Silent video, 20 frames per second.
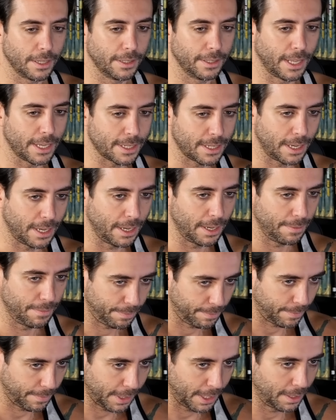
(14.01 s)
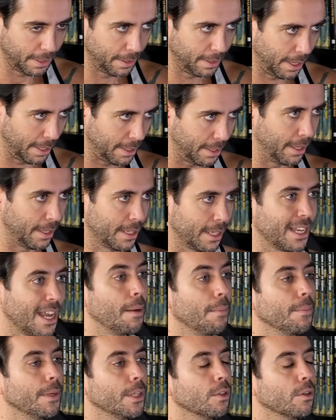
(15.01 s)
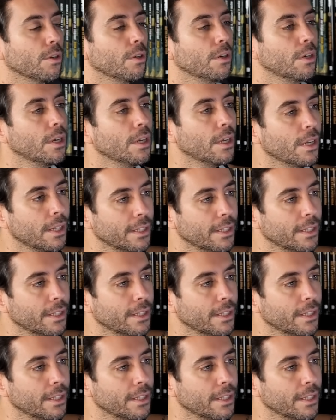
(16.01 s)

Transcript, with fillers: de ese, ese ámbito, ¿no?